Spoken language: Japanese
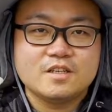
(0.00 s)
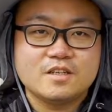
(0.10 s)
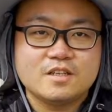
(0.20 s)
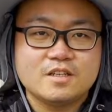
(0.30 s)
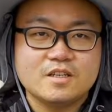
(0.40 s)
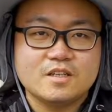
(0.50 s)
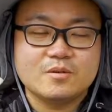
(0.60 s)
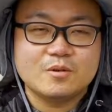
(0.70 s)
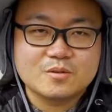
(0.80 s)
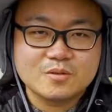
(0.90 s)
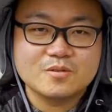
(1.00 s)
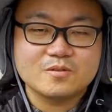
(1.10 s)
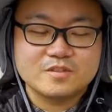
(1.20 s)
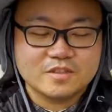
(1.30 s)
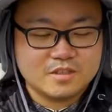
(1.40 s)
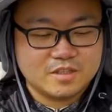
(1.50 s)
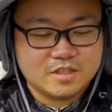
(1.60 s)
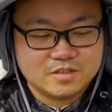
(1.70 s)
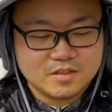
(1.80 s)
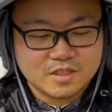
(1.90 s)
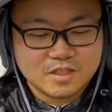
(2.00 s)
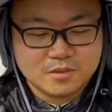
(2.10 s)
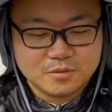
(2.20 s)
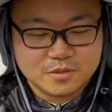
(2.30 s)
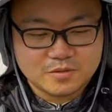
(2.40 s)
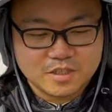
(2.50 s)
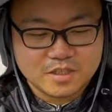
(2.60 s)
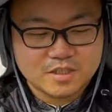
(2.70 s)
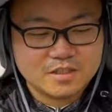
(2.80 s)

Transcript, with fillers: えー、ほとんどうちはナス科が多いので、